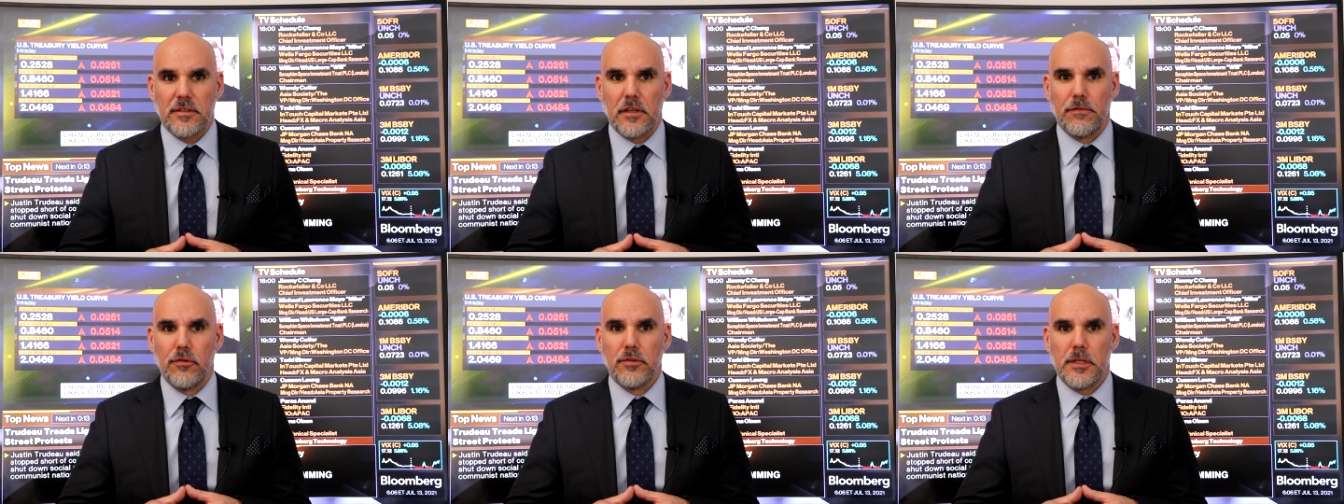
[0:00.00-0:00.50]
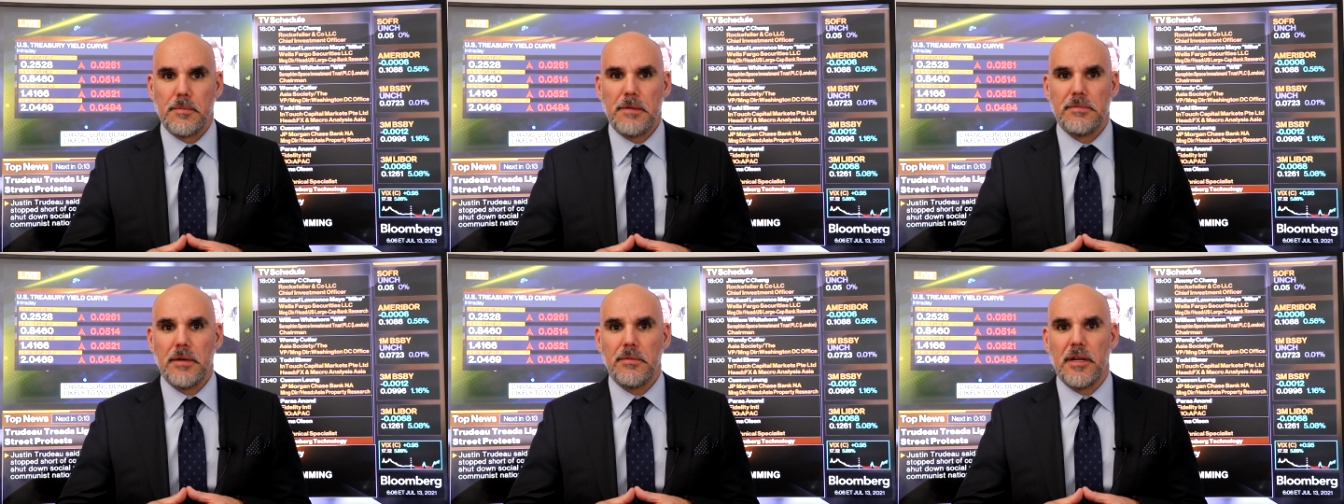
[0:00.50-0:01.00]
que el FTSE MIP
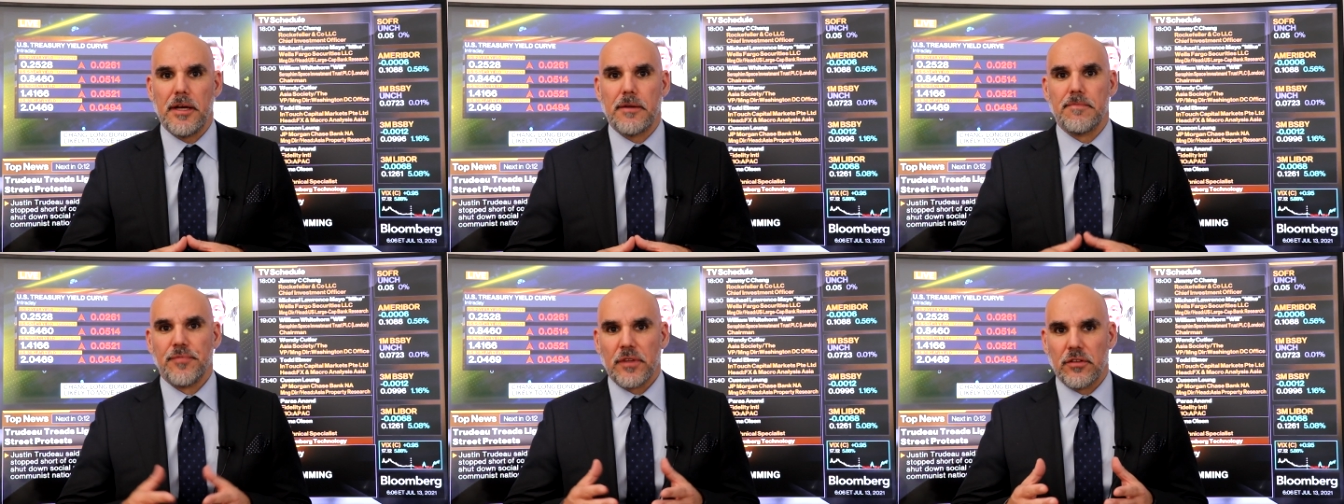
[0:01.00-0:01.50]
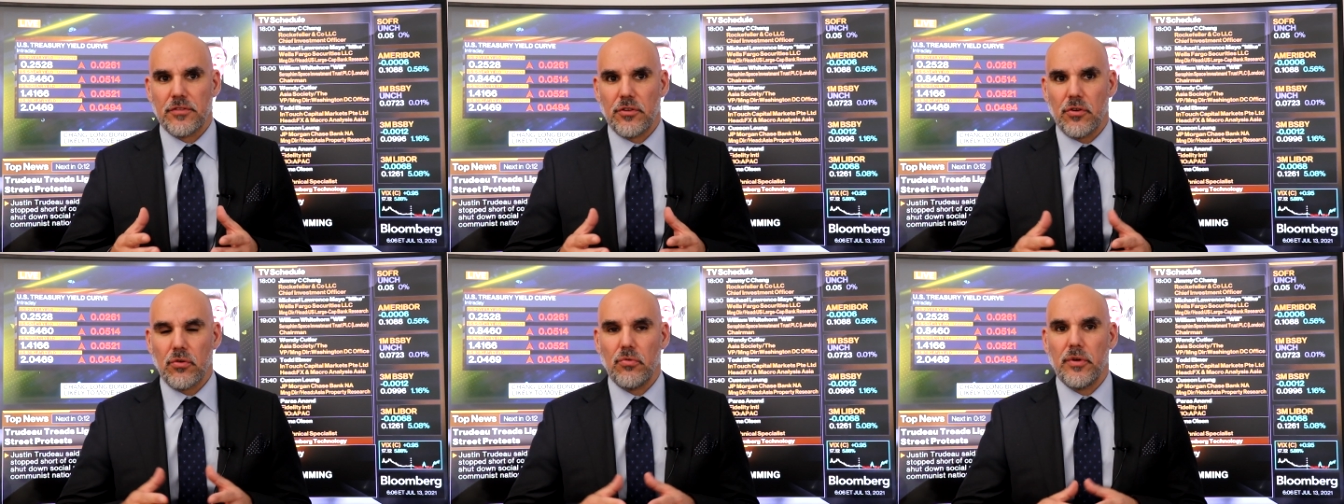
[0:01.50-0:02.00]
de Milán
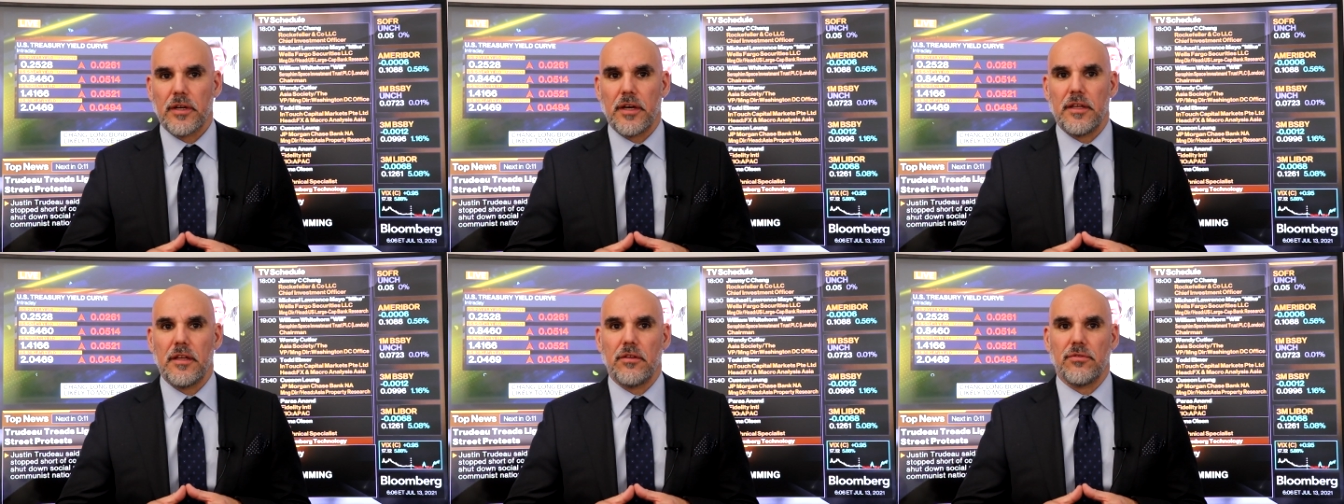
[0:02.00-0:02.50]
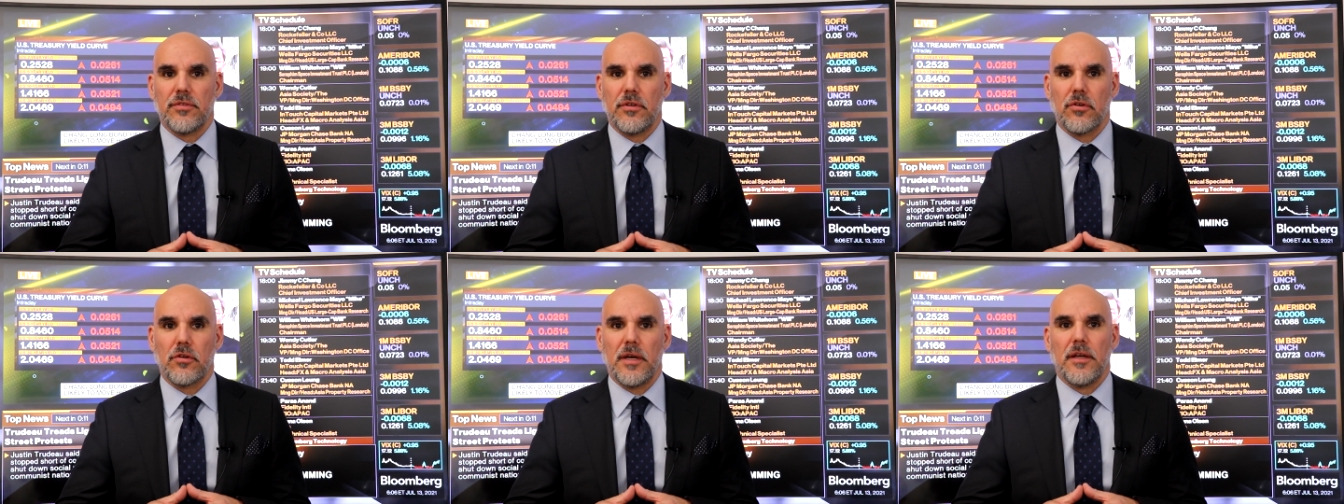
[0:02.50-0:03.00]
solo con una caída de un
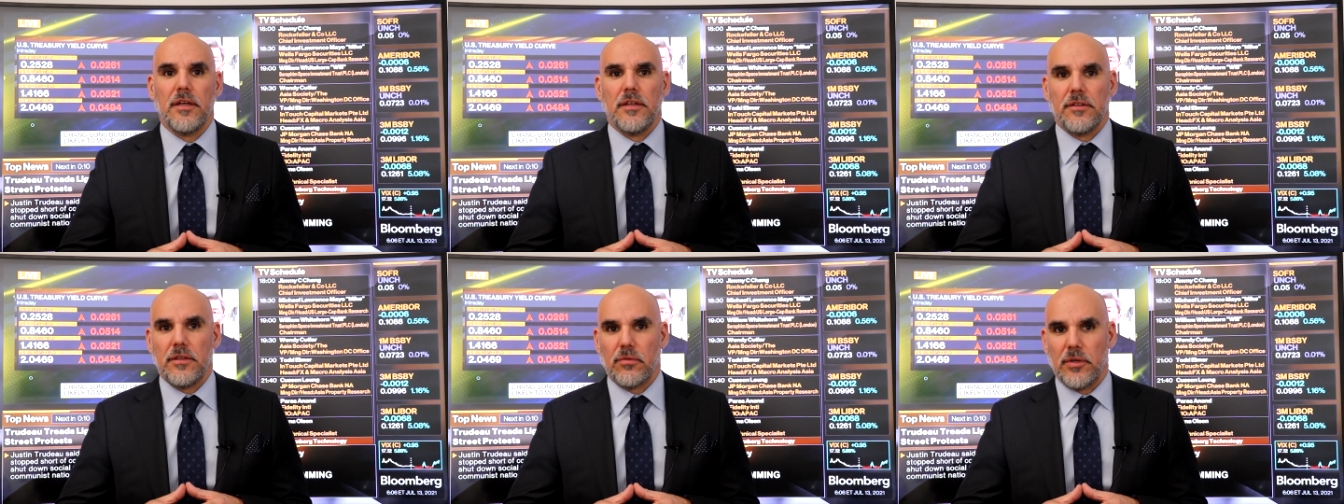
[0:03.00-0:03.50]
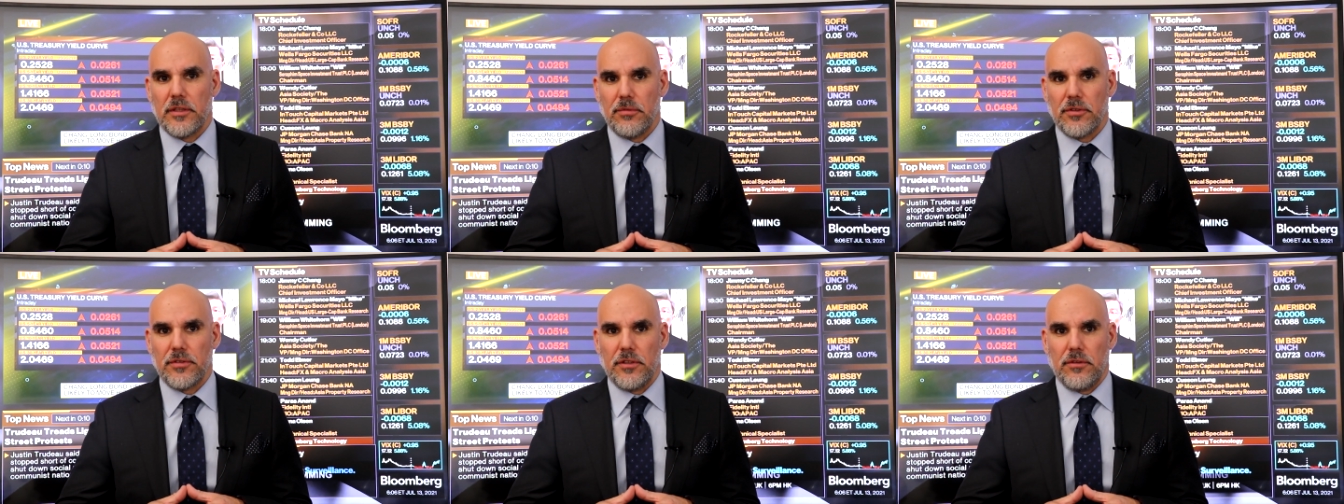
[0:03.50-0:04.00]

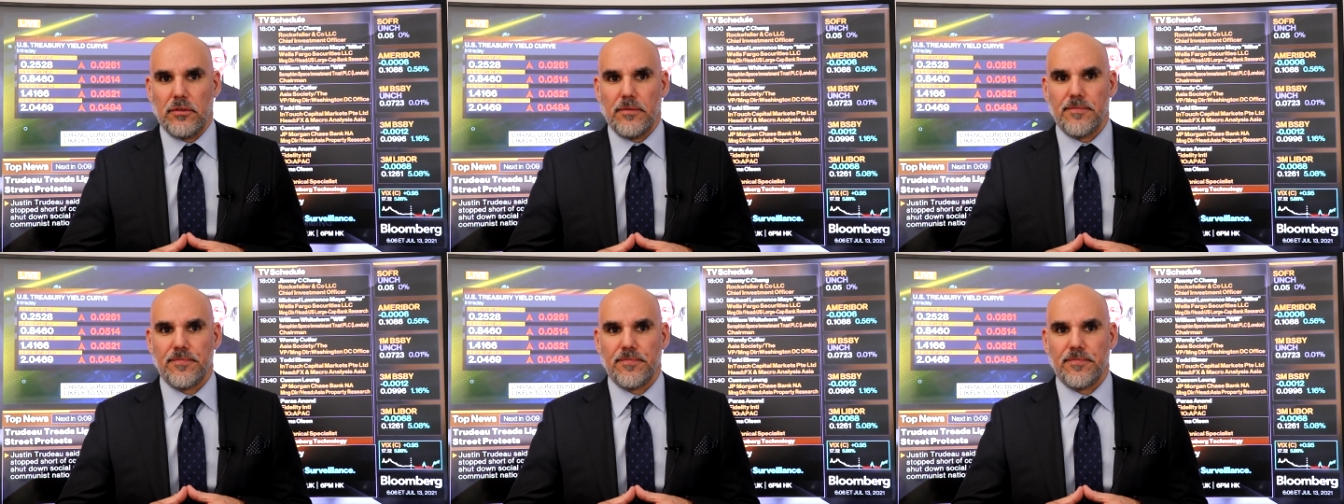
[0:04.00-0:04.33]
0,50%.